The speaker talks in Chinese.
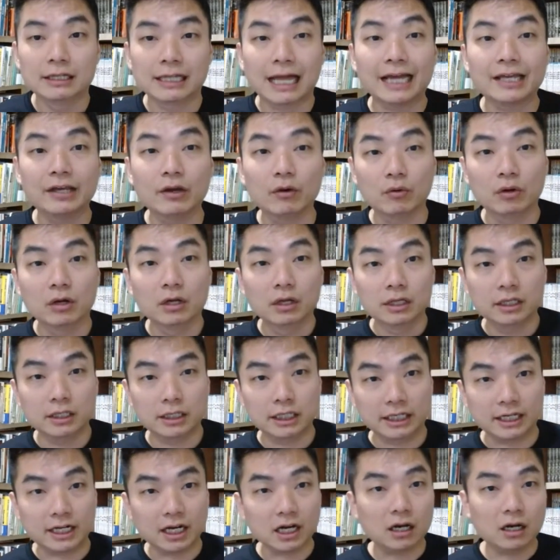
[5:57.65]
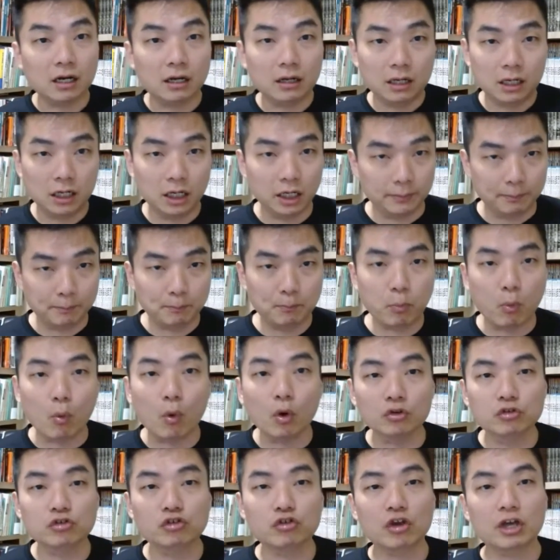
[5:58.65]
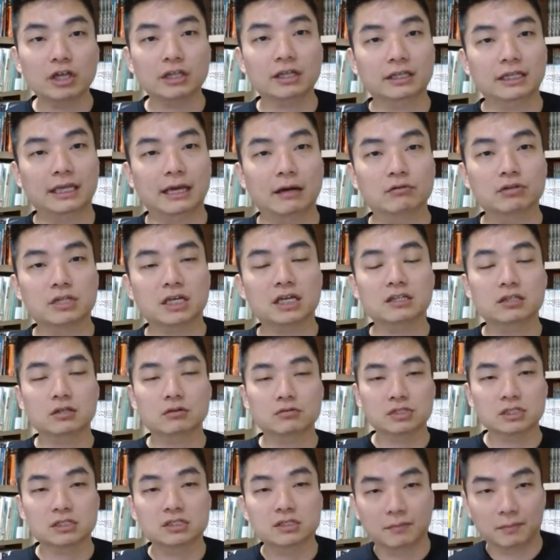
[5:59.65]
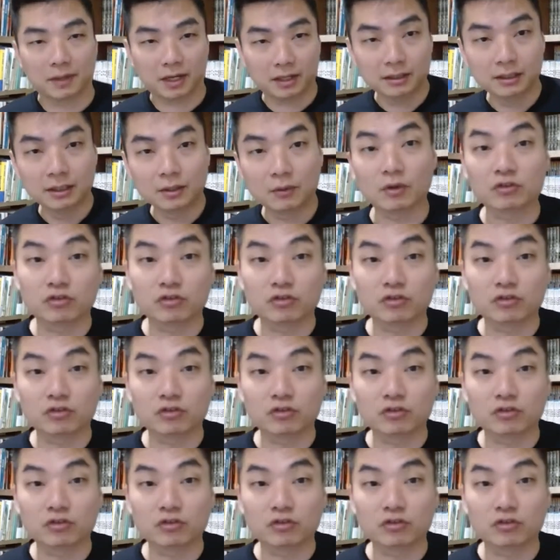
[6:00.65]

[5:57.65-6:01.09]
他有一个很剥削的条件，就是什么？